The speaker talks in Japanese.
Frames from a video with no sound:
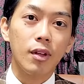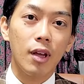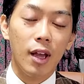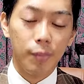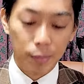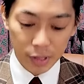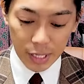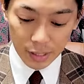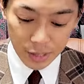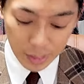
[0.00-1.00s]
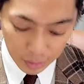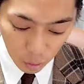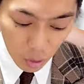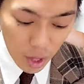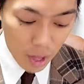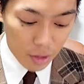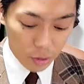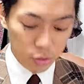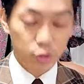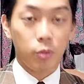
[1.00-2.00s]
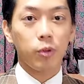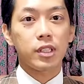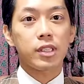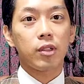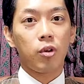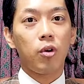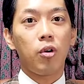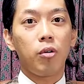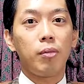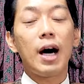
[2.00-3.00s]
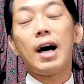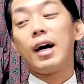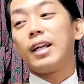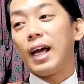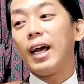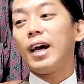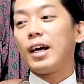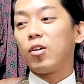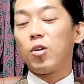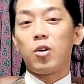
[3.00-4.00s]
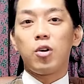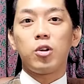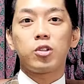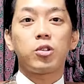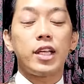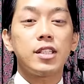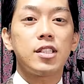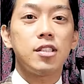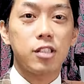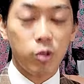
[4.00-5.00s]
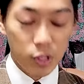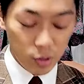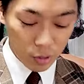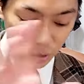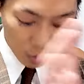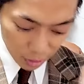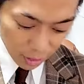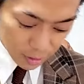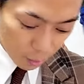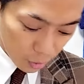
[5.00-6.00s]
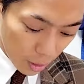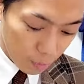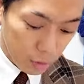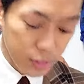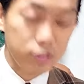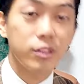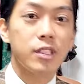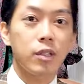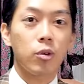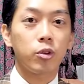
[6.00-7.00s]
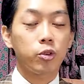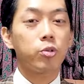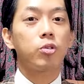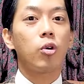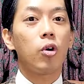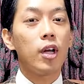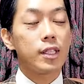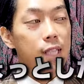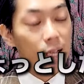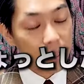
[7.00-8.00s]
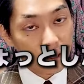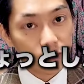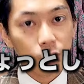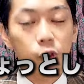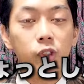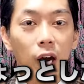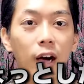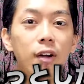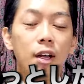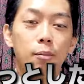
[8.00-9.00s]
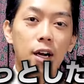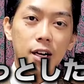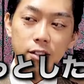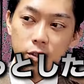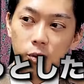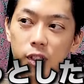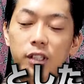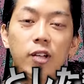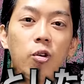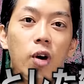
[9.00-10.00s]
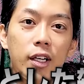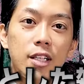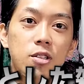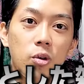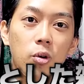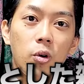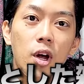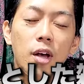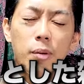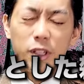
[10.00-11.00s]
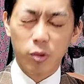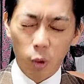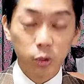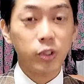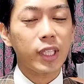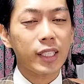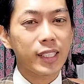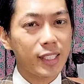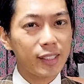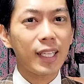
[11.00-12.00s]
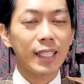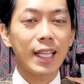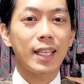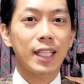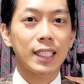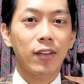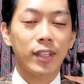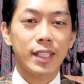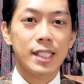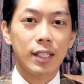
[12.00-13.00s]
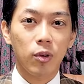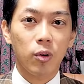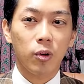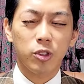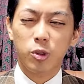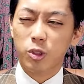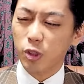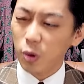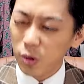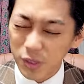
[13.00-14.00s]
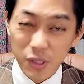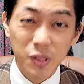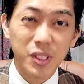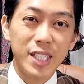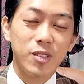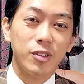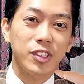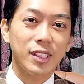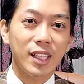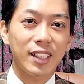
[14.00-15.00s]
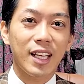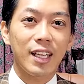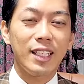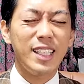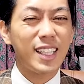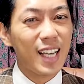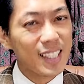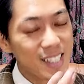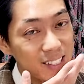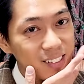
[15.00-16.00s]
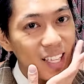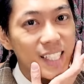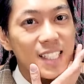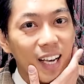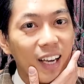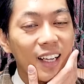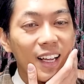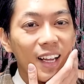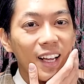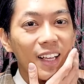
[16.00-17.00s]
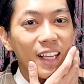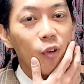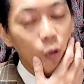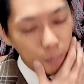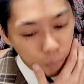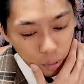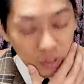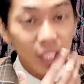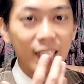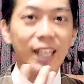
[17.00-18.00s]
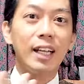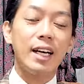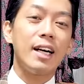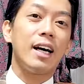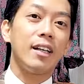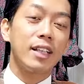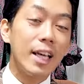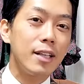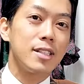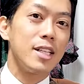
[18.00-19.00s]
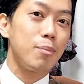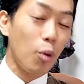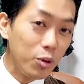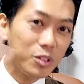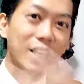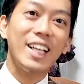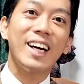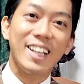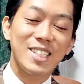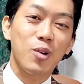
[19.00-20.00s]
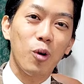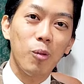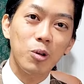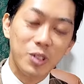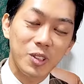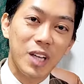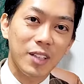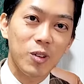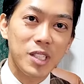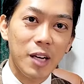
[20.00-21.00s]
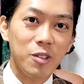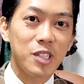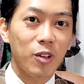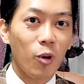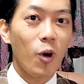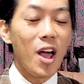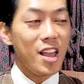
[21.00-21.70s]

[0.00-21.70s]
えー、まあ見ていきたいなというふうに思うんですけど、まあね、あのー、ちょっと点数それぞれの各科目発表していくんですけど、ちょっと雑感というか、まあ感想的なのを話すと、今年から新課程になったわけですけど、ちょっと共通テストの新課程いかつくないですかいや、これ僕がだから、ね、全然ボンクラだからそう思うっていう可能性あるんですけど、